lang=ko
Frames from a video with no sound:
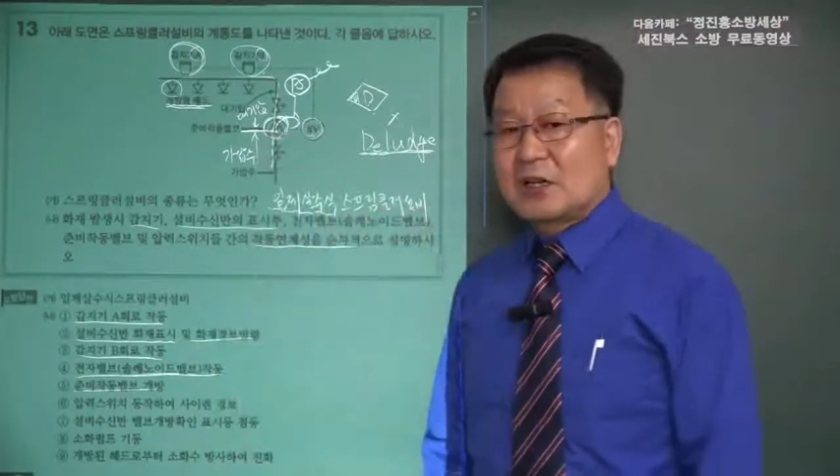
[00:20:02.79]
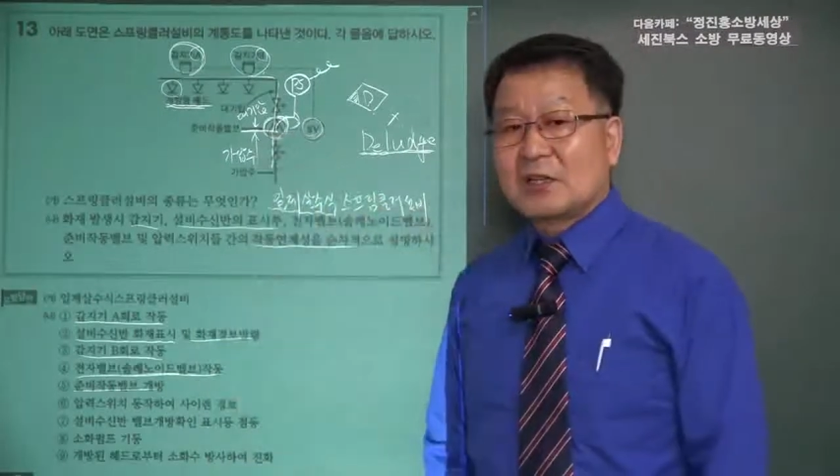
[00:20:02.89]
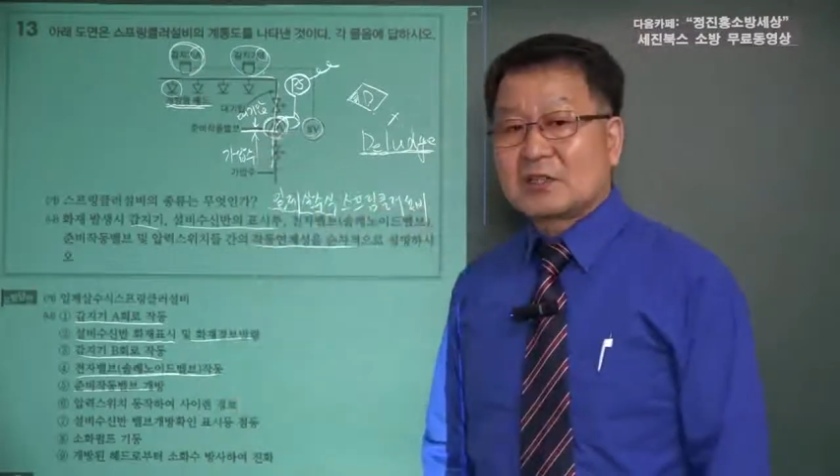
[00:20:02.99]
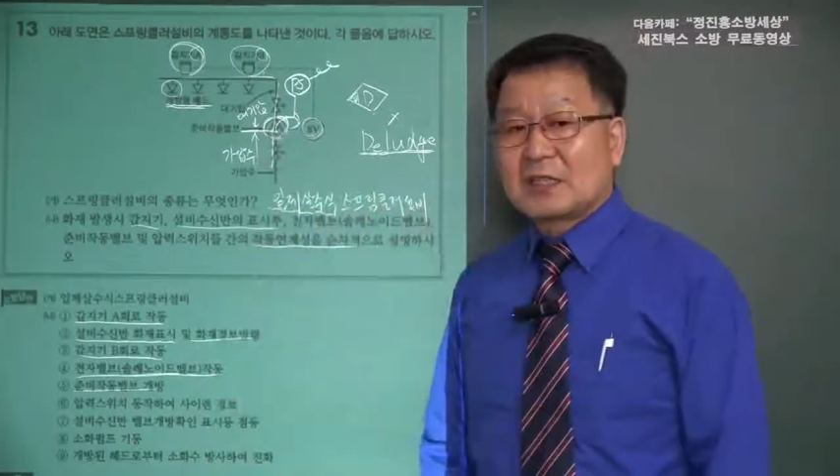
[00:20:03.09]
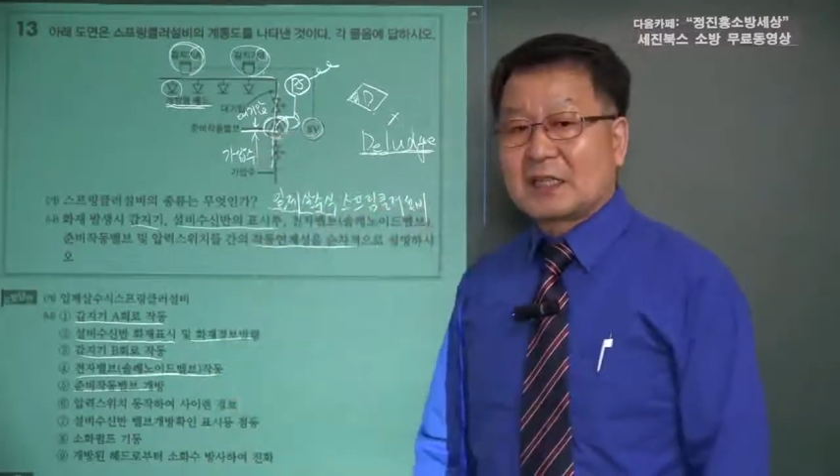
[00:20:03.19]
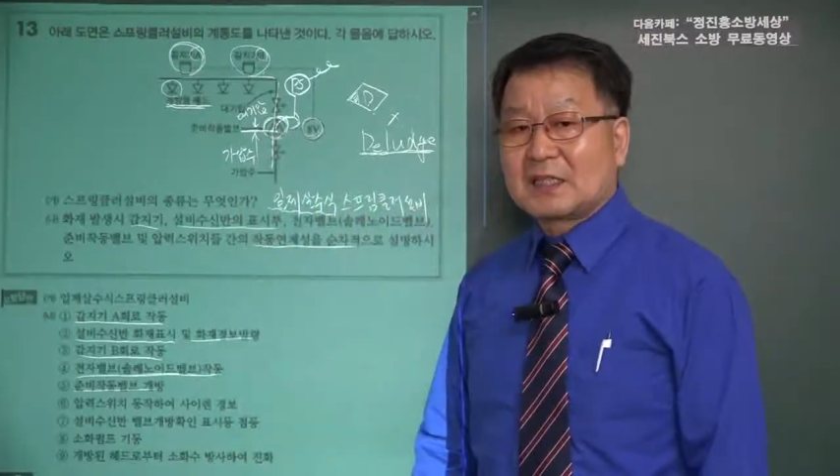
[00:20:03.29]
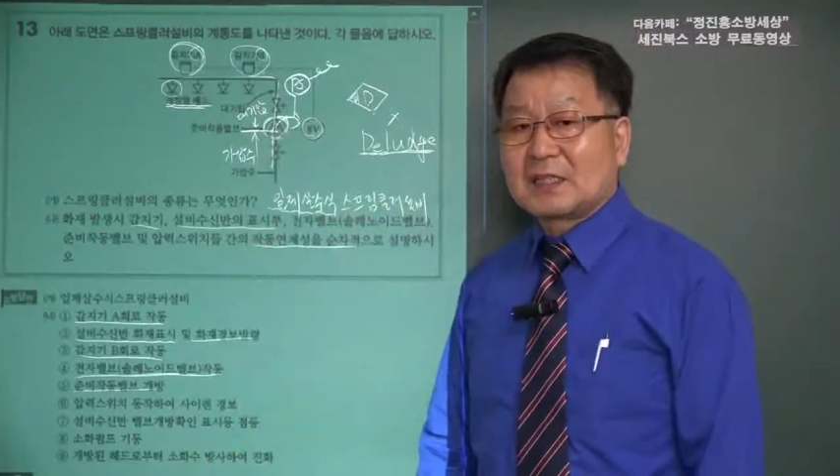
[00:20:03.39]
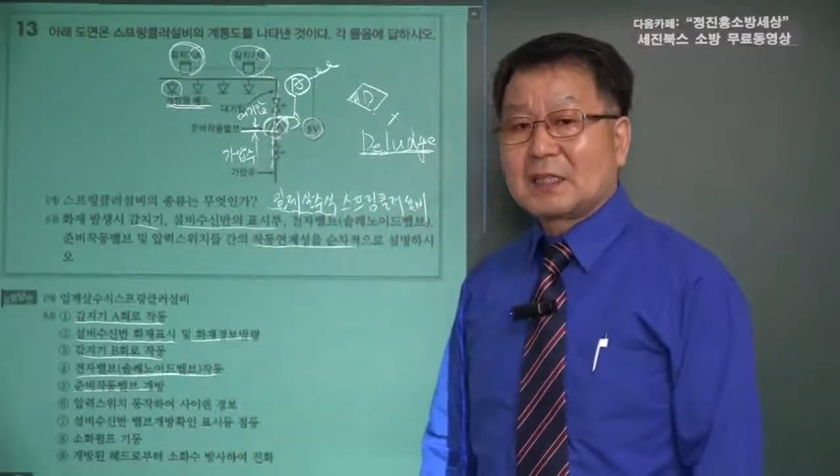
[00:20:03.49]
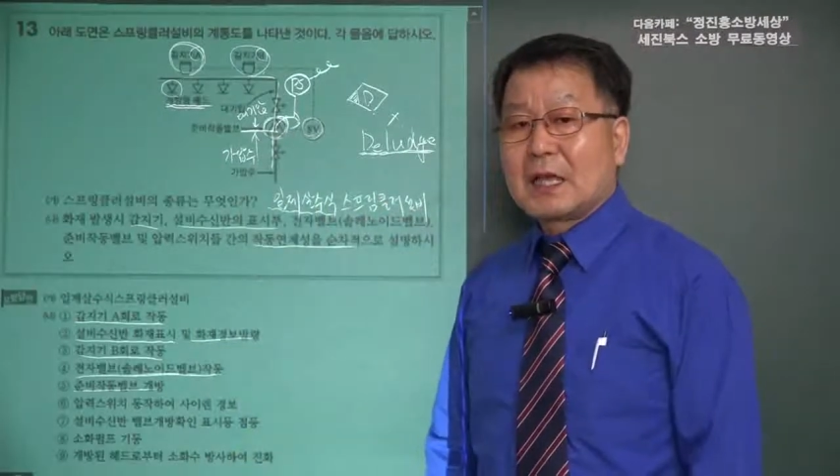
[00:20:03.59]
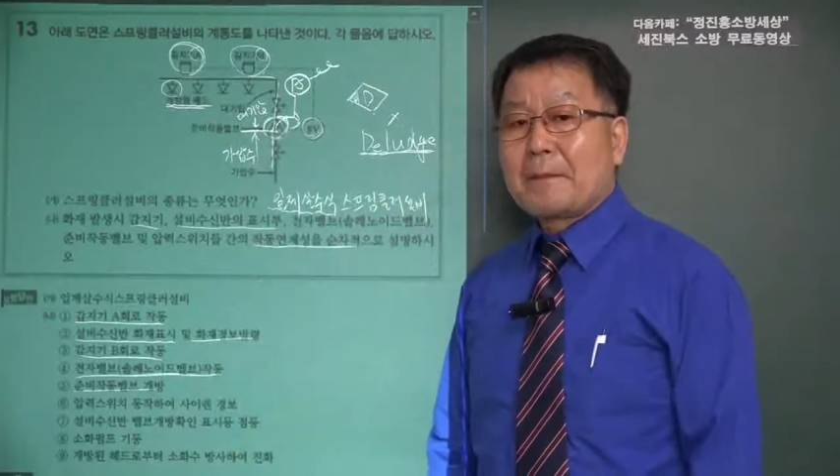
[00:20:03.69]

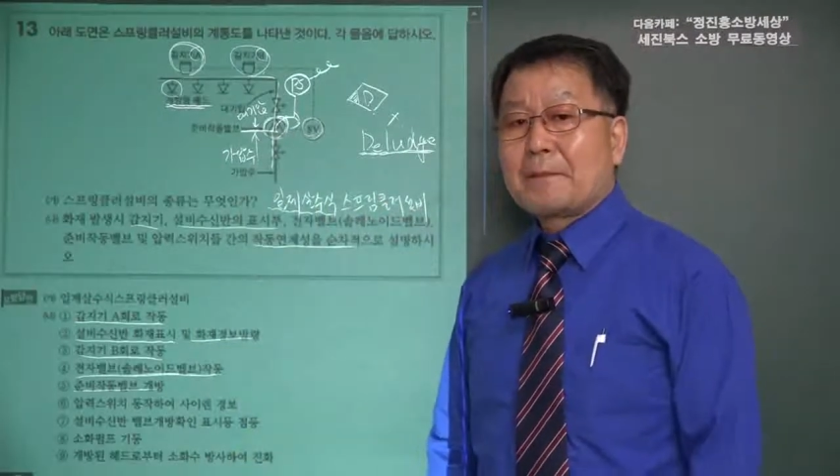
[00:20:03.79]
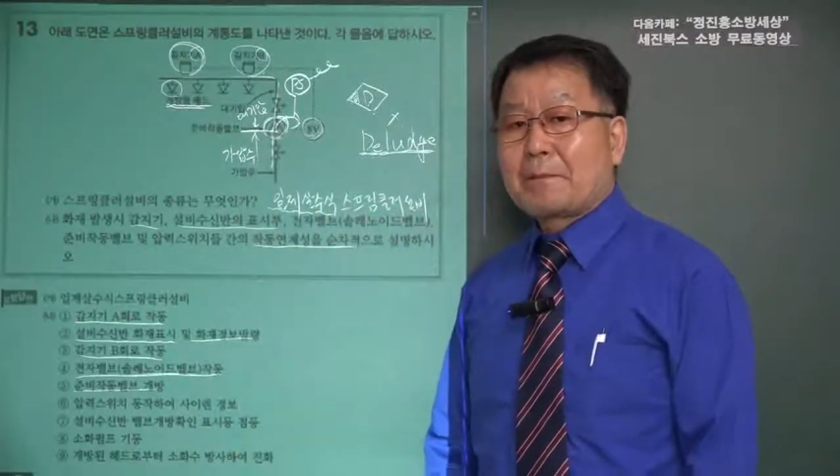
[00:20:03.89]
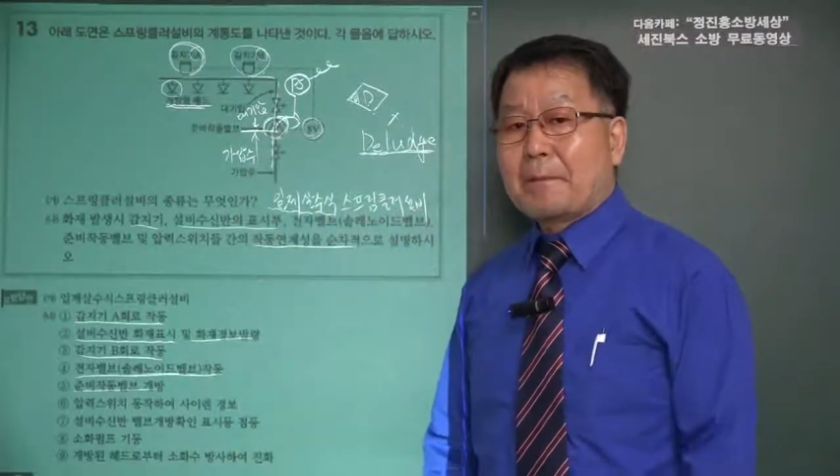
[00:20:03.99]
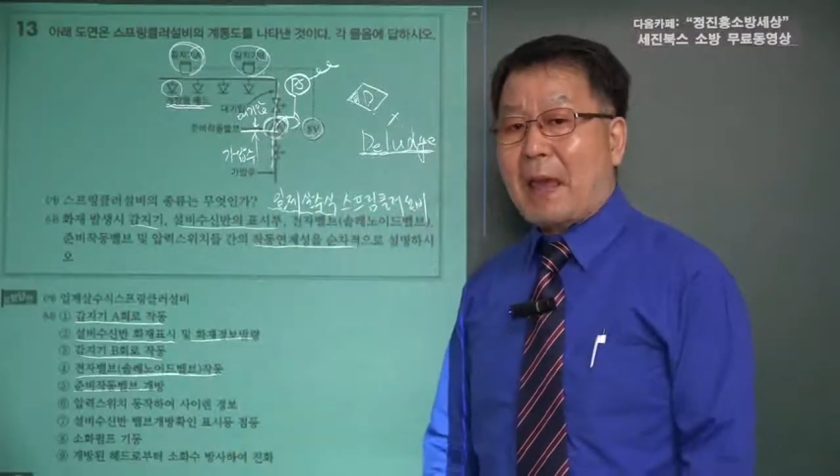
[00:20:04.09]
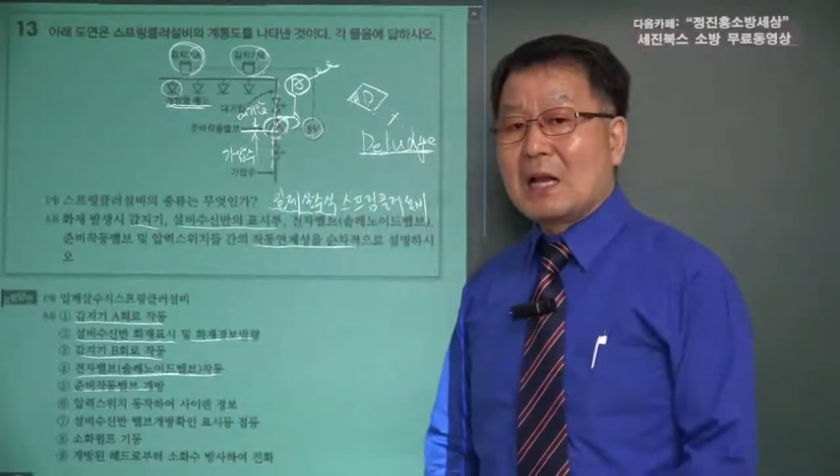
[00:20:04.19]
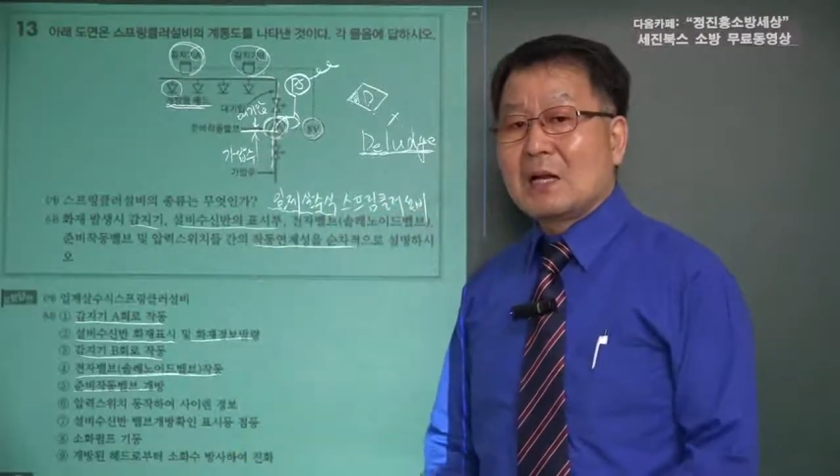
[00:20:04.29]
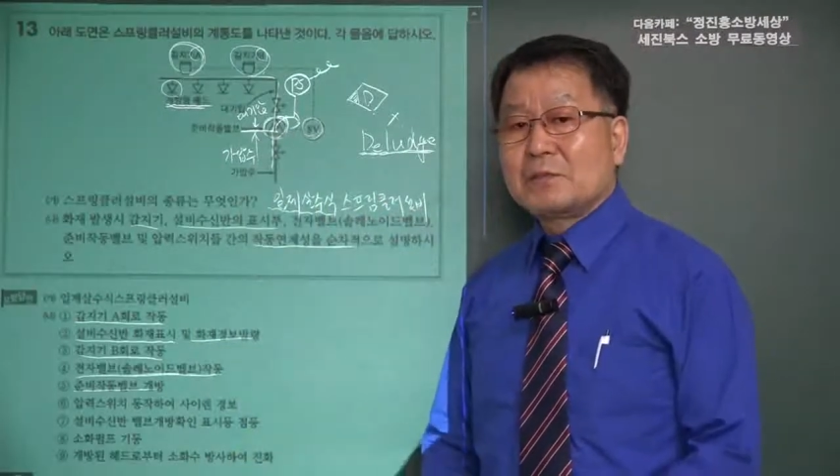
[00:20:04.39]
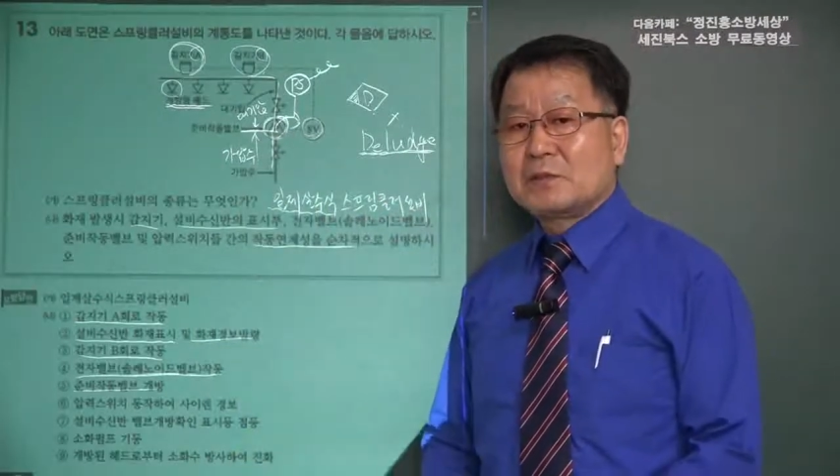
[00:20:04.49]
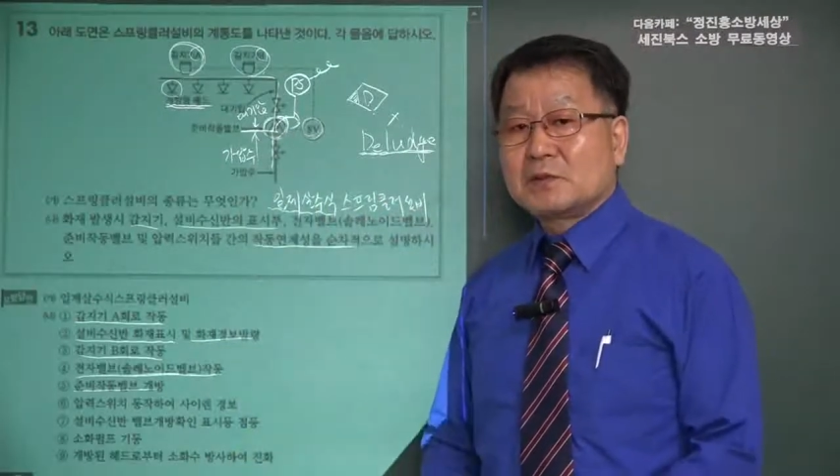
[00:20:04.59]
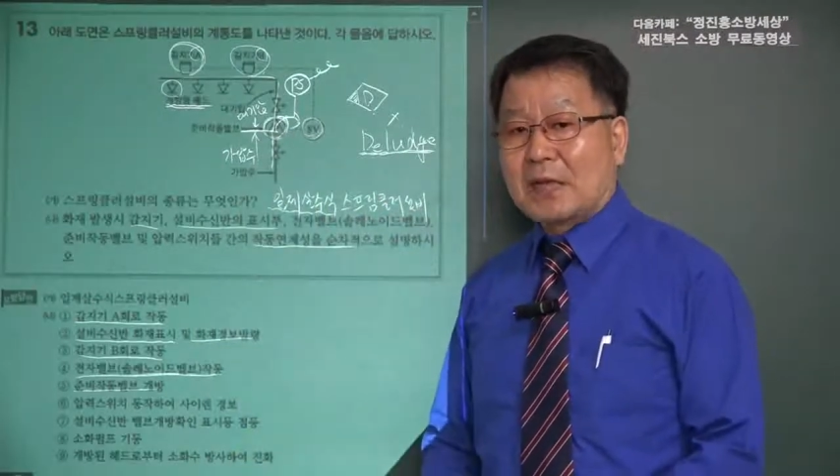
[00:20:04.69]
열렸다는
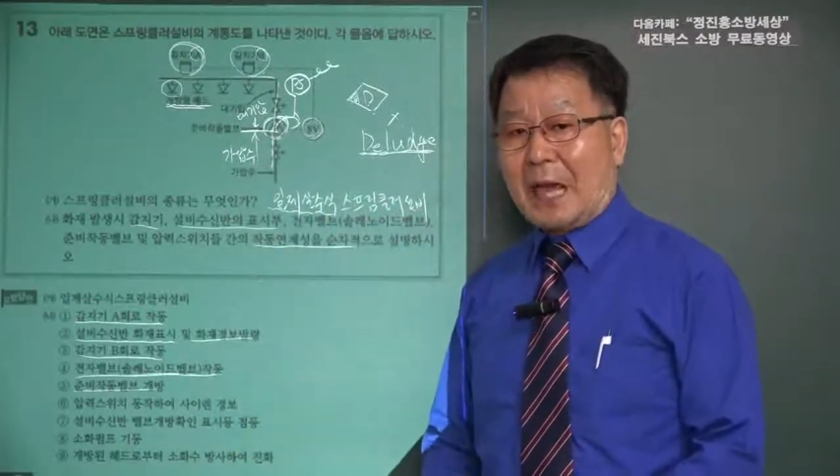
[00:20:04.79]
밸브